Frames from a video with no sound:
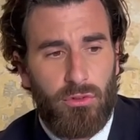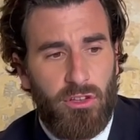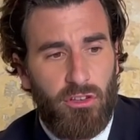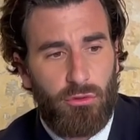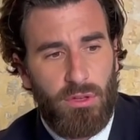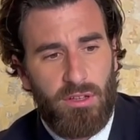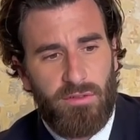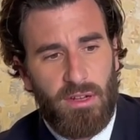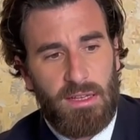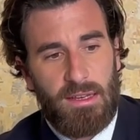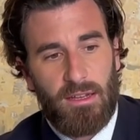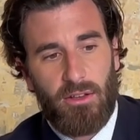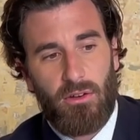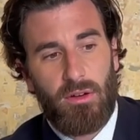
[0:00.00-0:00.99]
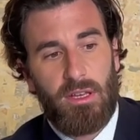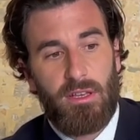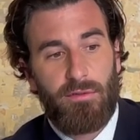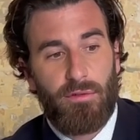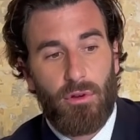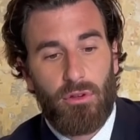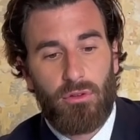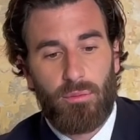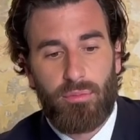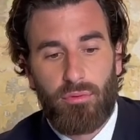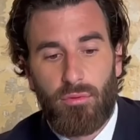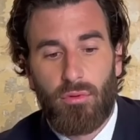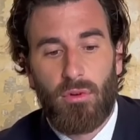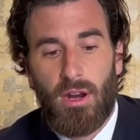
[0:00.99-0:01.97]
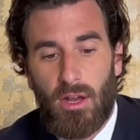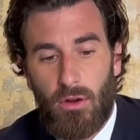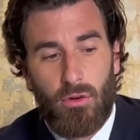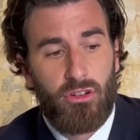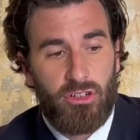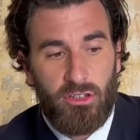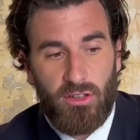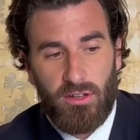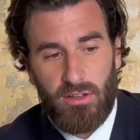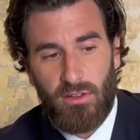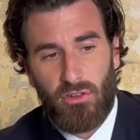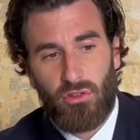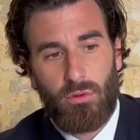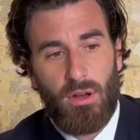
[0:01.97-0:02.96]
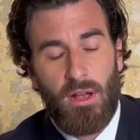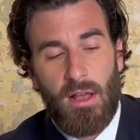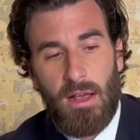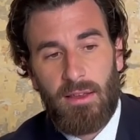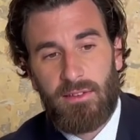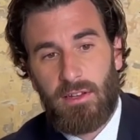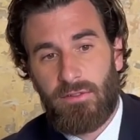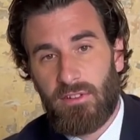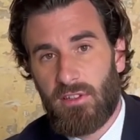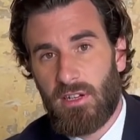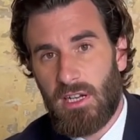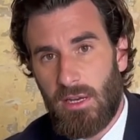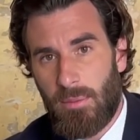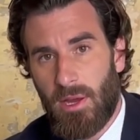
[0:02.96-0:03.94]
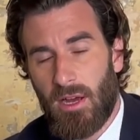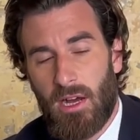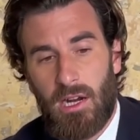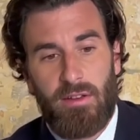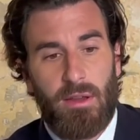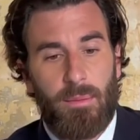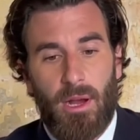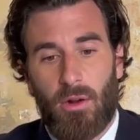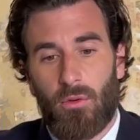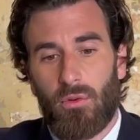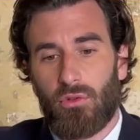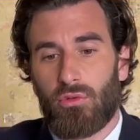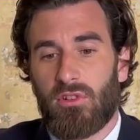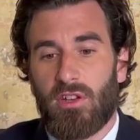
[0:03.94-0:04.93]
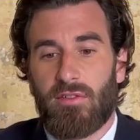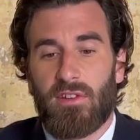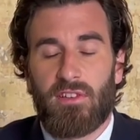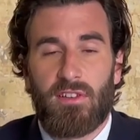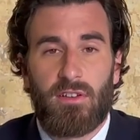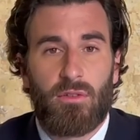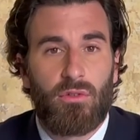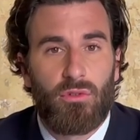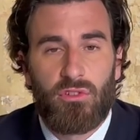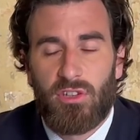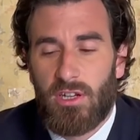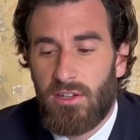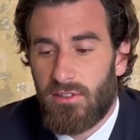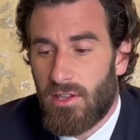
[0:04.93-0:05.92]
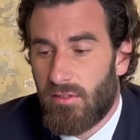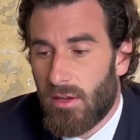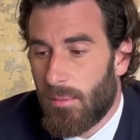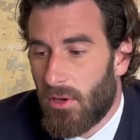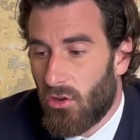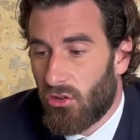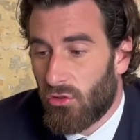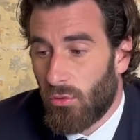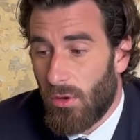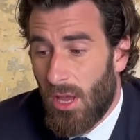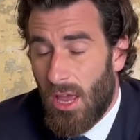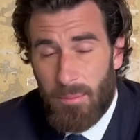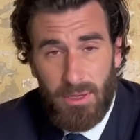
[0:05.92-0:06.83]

18-24 ans, qui votent pour la gauche, c'est-à-dire soit sa facette libérale avec Macron, soit sa facette socialiste avec Mélenchon.